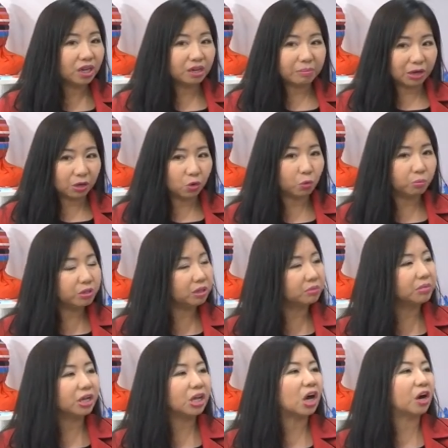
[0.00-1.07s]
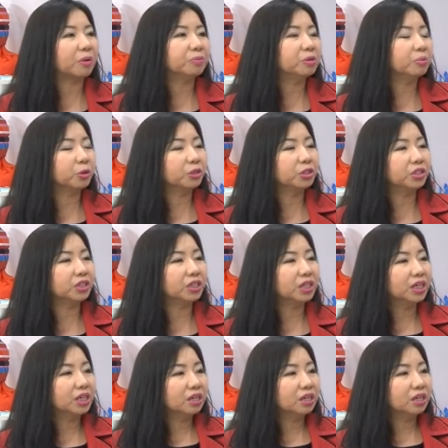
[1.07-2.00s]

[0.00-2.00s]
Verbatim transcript: bạn cũng được mời họp như mọi người